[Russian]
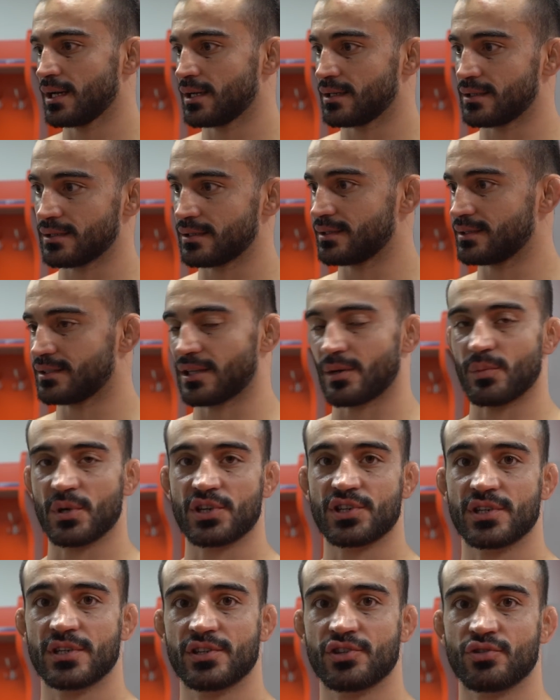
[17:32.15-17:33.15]
э,
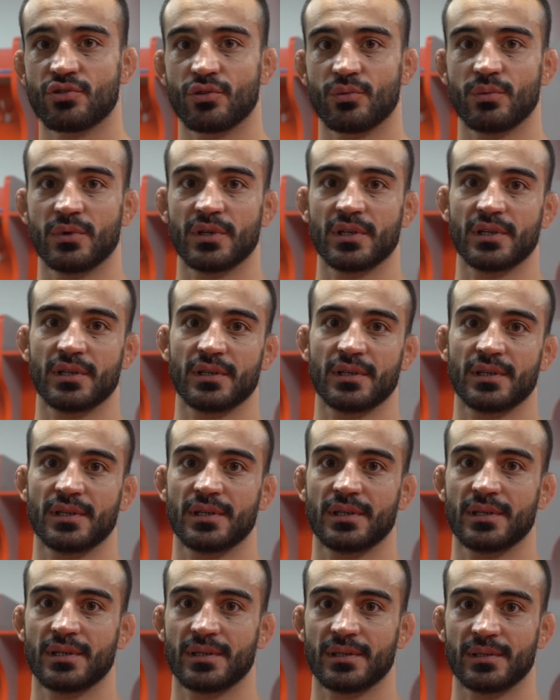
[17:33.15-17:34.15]
тормошить, чтобы
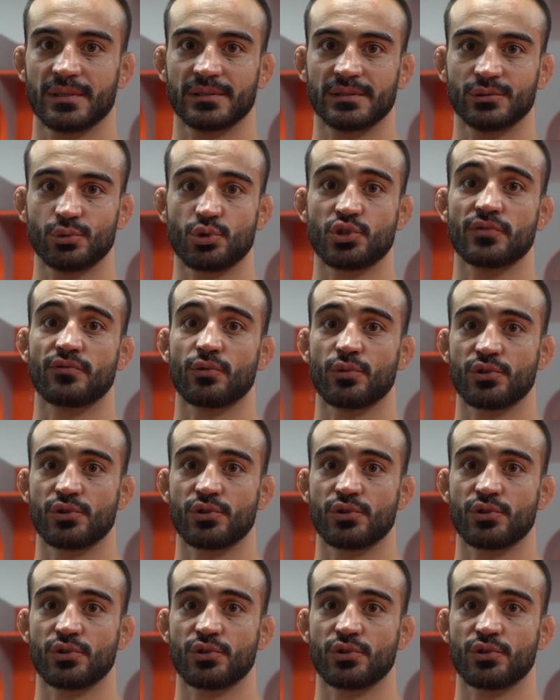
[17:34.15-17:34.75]
э, лучше